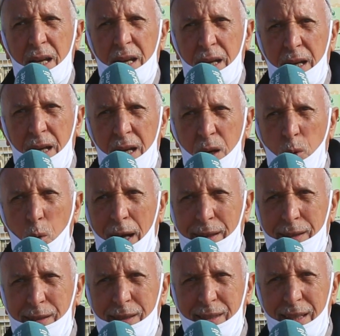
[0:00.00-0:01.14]
آه، واحد
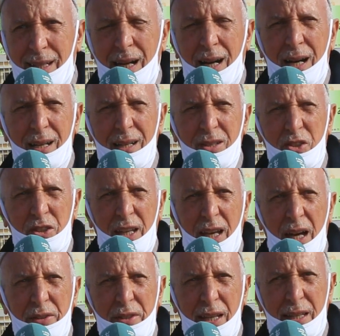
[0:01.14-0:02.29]
الصرخه
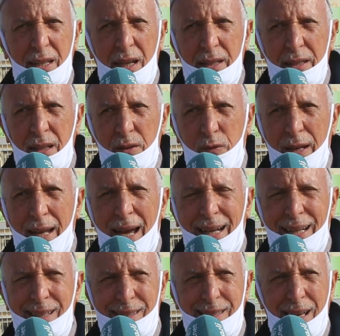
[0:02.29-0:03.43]
استغاثيه الفلاحه
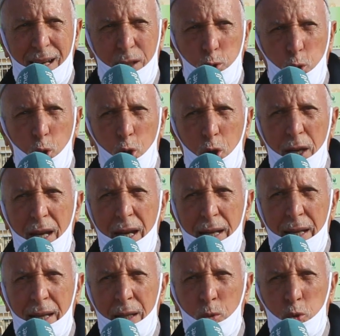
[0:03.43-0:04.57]
كيستغاثوا
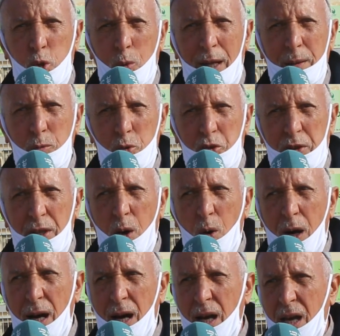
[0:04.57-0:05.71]
لان وصل واحد
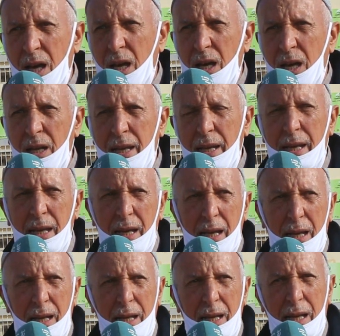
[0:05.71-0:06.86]
المستوى
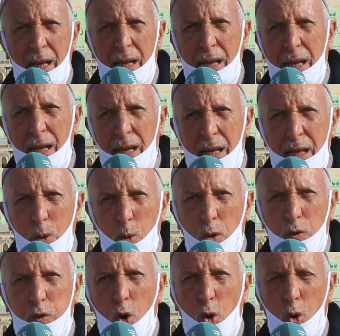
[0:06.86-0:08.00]
اللي اللي, اللي
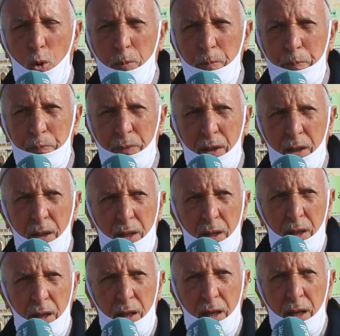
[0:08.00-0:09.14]
وقفوا
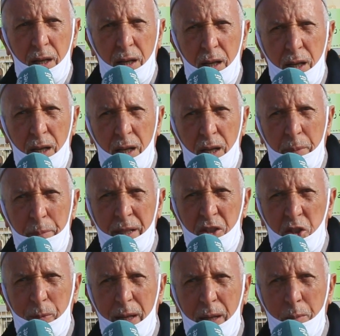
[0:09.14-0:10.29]
آه،
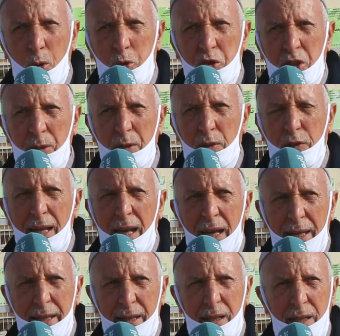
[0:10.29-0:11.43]
بالنسبه للموسم
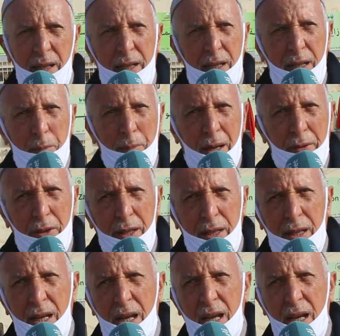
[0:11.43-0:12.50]
الفلاحي الماضي